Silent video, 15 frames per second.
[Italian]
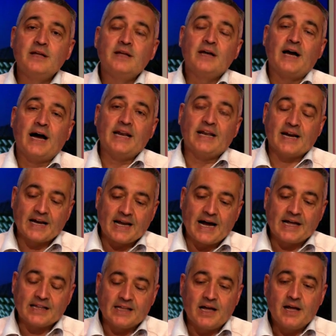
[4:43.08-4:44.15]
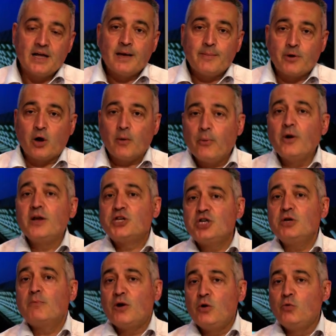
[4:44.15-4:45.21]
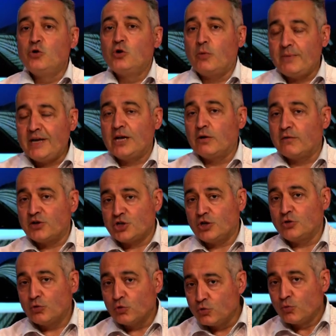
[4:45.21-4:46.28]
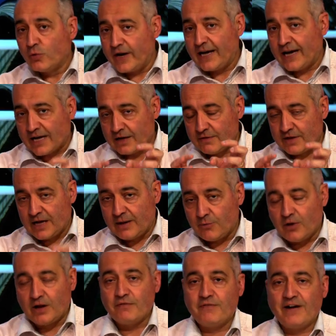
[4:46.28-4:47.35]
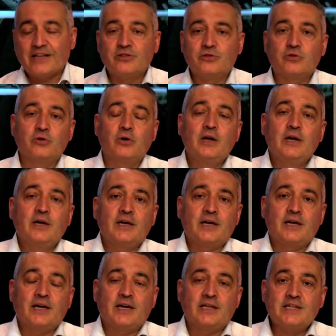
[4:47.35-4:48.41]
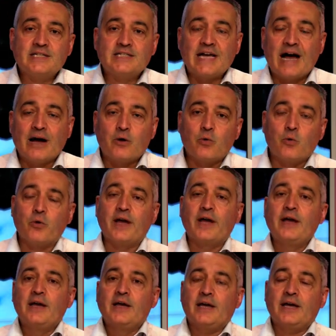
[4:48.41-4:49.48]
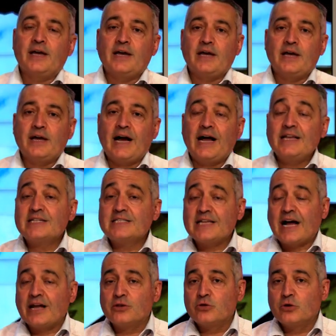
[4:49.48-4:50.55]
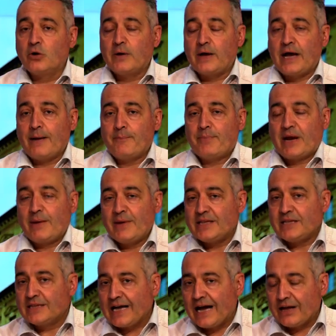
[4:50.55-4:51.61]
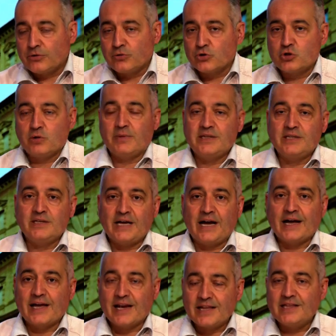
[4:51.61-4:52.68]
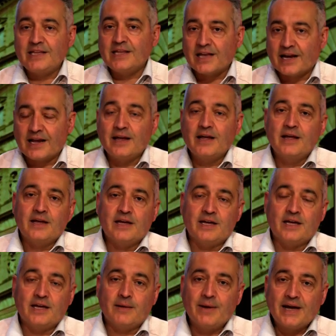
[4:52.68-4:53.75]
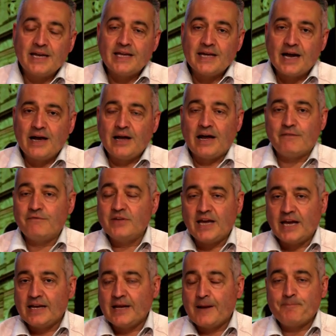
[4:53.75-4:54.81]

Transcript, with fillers: allargata. Però poi il 5 luglio 1902, arriviamo al fatto eh, di sangue, eh, Alessandro ha premeditato insomma, di aggredire eh, Maria, avviene